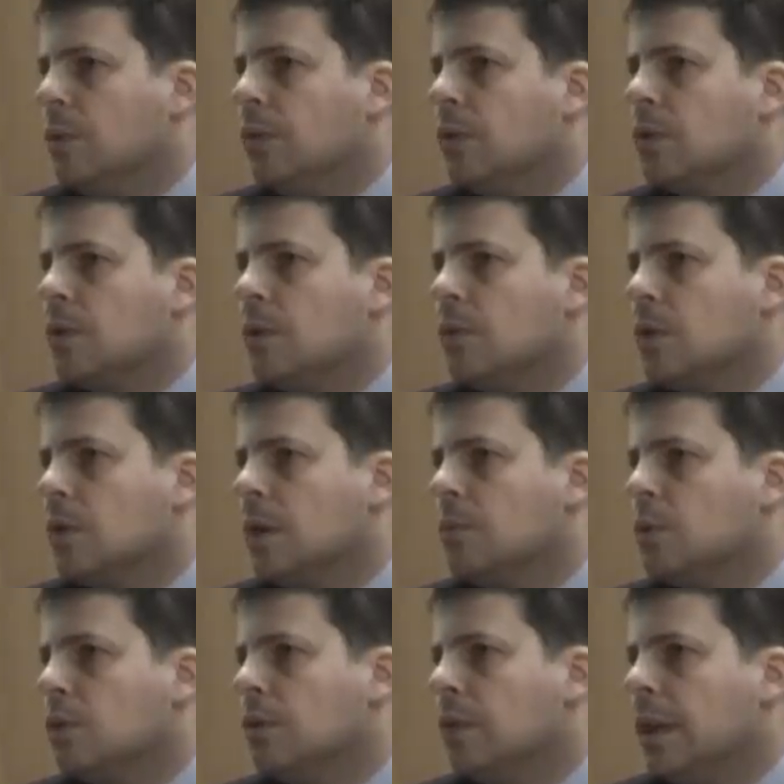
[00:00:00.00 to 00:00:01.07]
Mówiąc
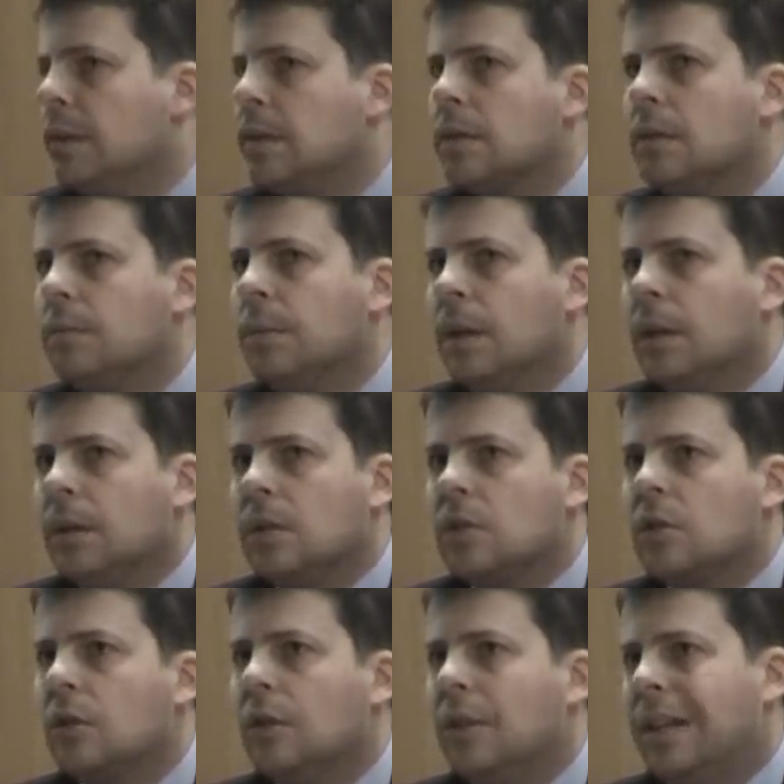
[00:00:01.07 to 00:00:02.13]
językiem studenckim,
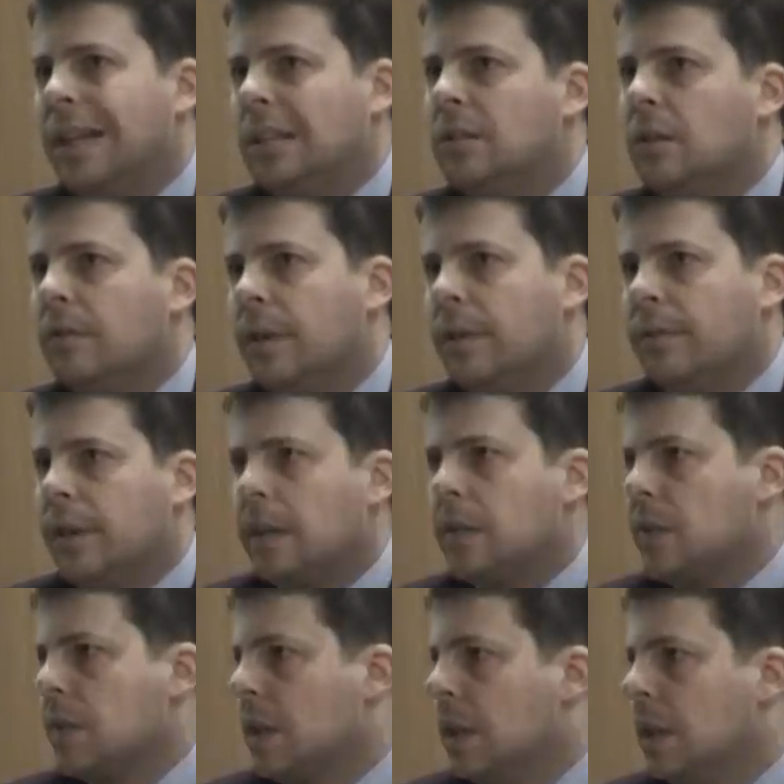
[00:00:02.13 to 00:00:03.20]
jest to lajtowa
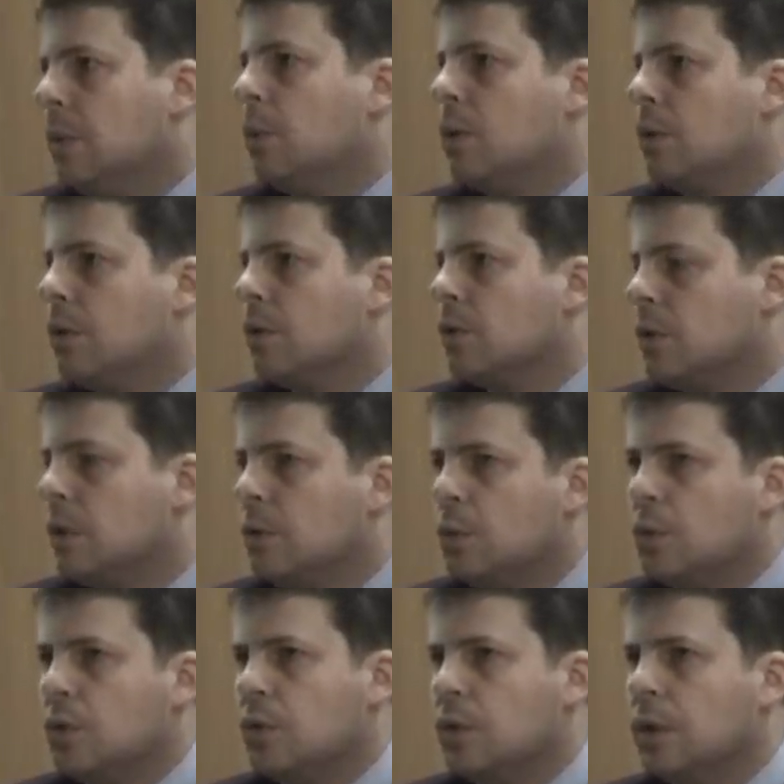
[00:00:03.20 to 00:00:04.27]
wersja
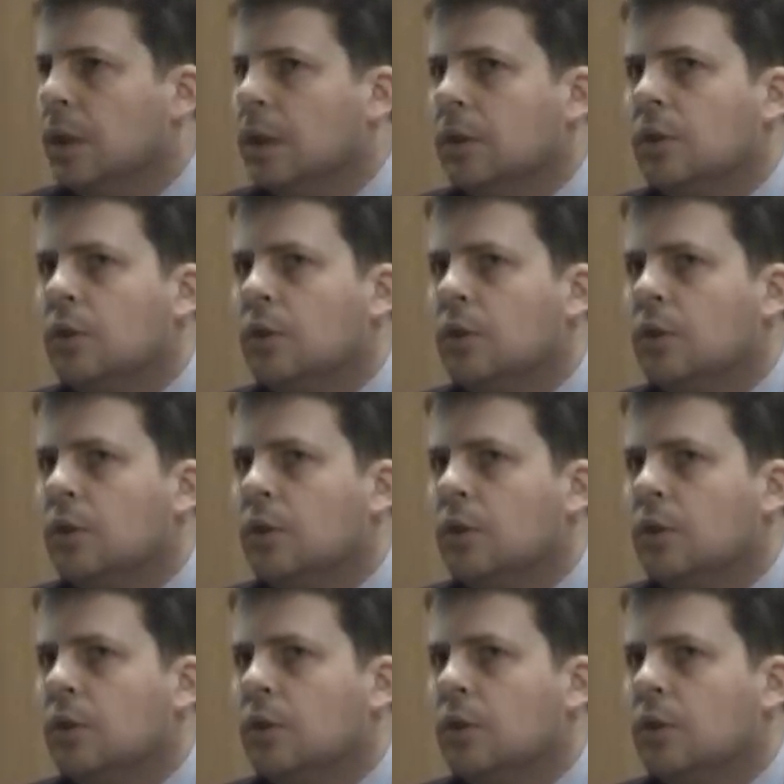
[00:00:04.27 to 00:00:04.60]
eurokonstytucji,